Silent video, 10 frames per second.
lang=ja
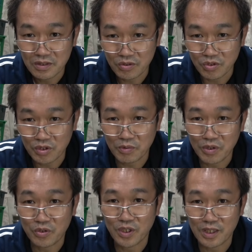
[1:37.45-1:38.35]
譲っても
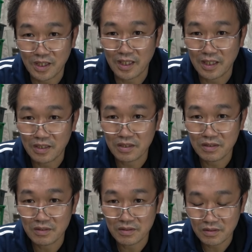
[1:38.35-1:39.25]
らうようになって、
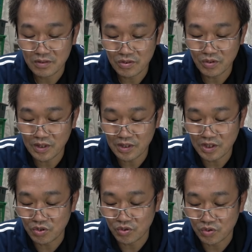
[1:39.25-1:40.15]
うん、それが
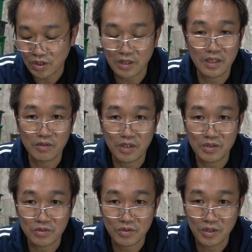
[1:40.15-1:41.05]
23年ぐら
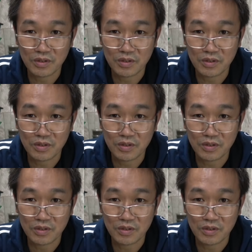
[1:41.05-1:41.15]
い続いて